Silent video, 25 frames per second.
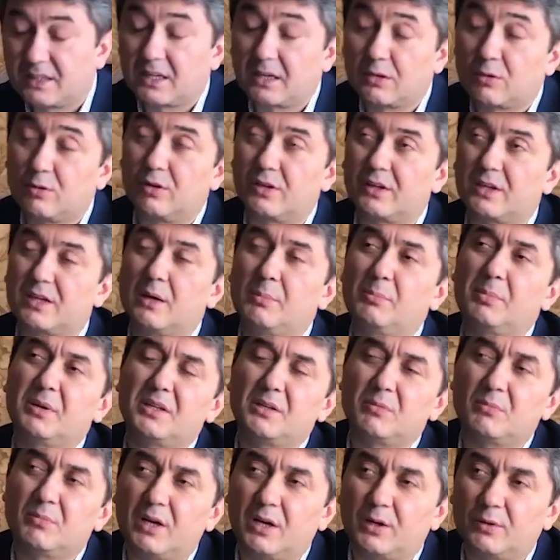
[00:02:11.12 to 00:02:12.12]
дорогой, я
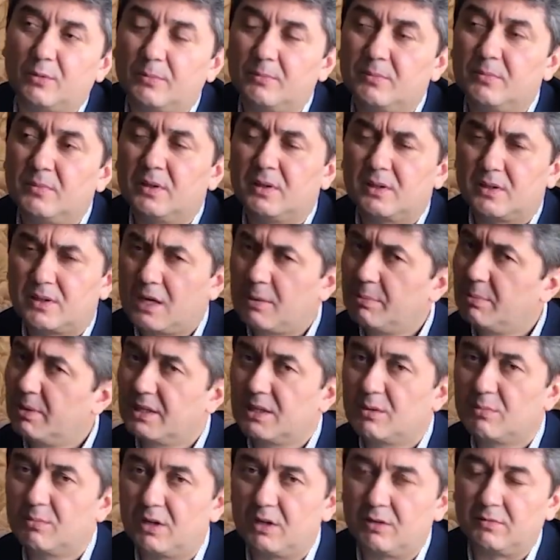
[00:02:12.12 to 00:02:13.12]
понимаю, я
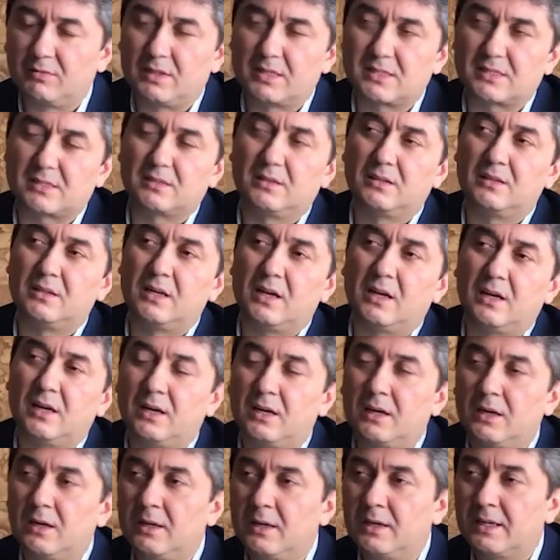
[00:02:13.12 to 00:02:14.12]
понимаю вас.
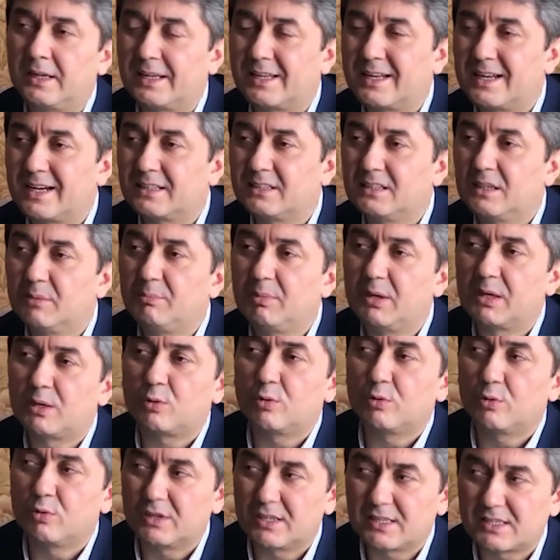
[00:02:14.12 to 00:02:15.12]
А, иногда,
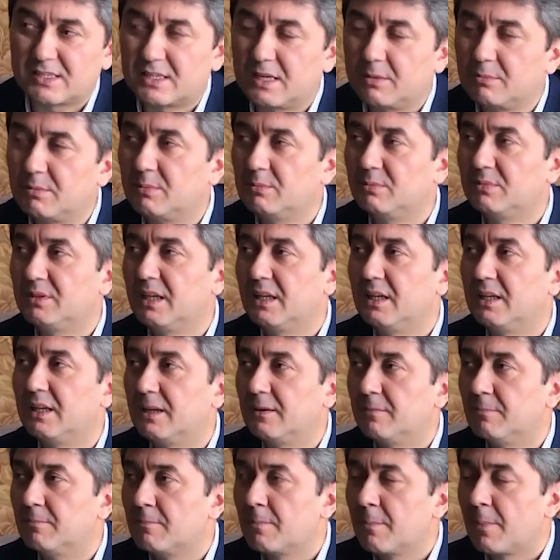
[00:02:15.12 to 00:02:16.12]
порою, на самом
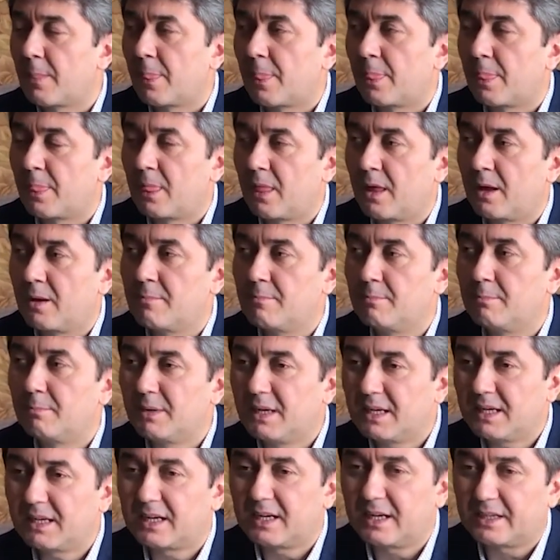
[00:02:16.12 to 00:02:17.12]
деле,
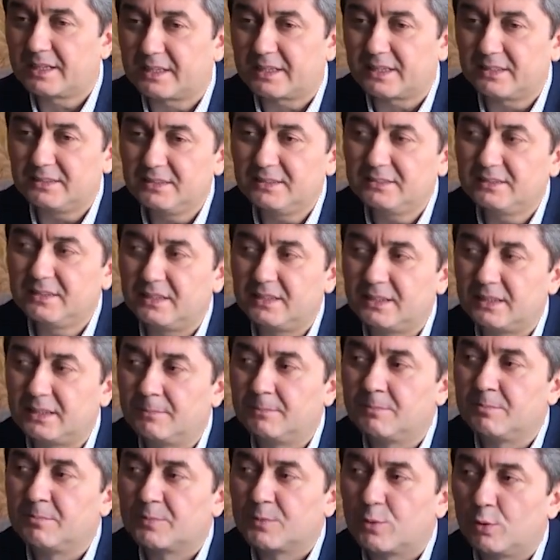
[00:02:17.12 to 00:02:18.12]
мы, как
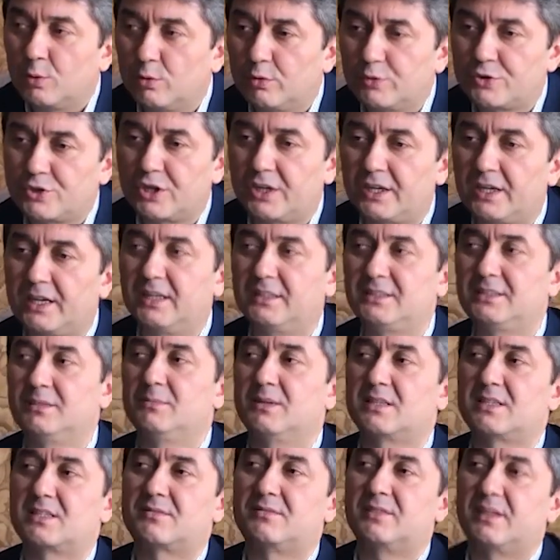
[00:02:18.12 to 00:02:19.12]
родители, очень
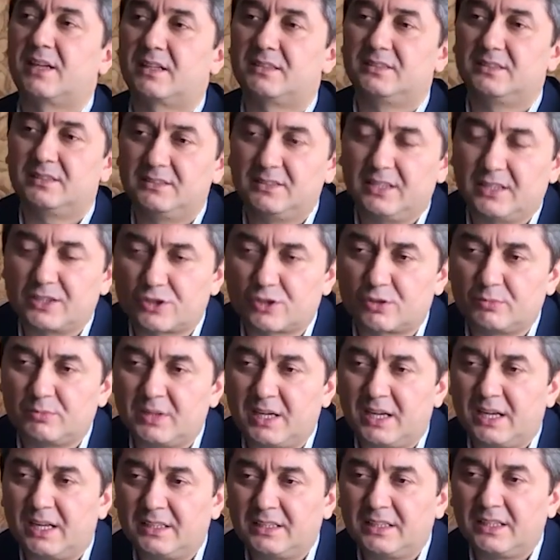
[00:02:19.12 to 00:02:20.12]
хотим от своих детей,
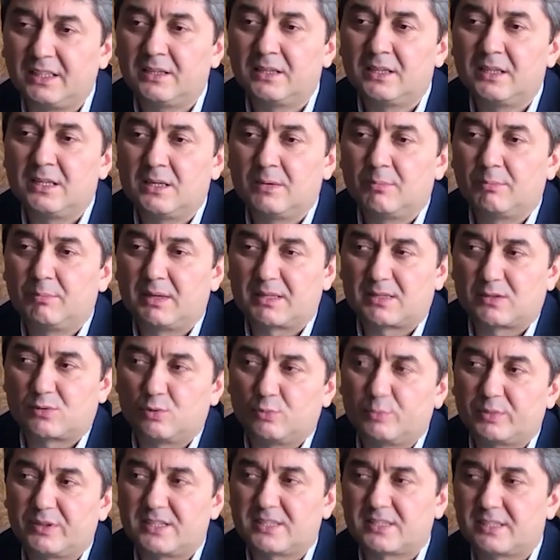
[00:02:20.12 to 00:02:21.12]
чтобы они
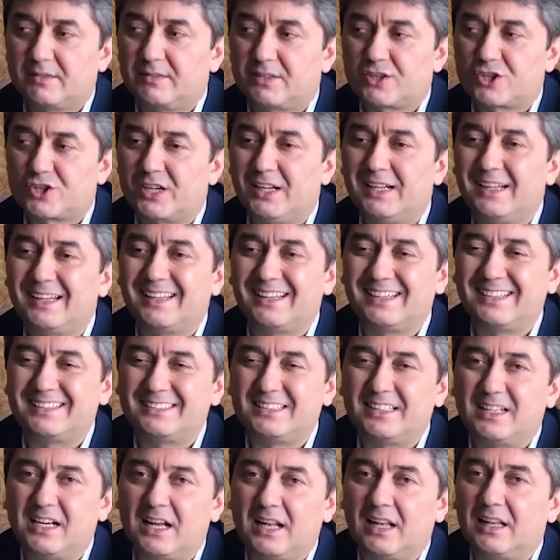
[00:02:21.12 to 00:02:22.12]
поступки совершали
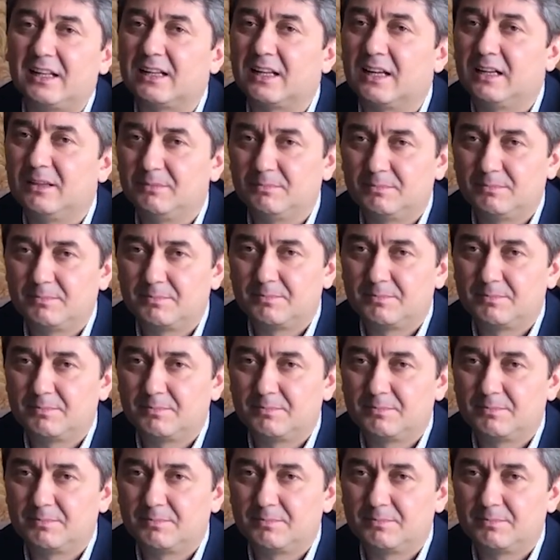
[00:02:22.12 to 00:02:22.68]
идеально.